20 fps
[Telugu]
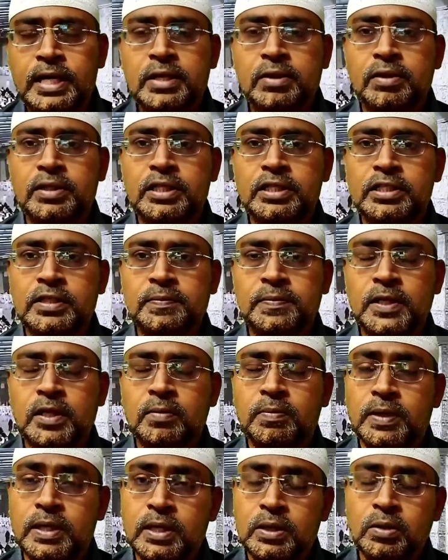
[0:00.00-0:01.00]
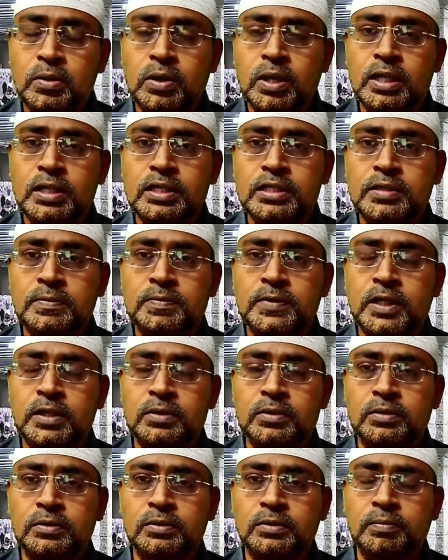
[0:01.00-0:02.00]
భార్యకు అదే చెప్తారు బిడ్డకు కూడా అదే
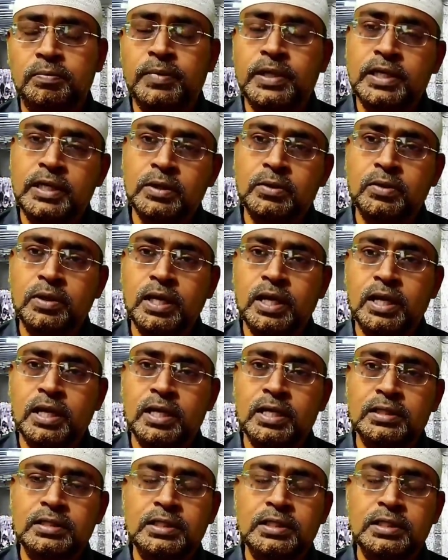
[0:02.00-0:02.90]
చెప్తారు బిడ్డ కూడా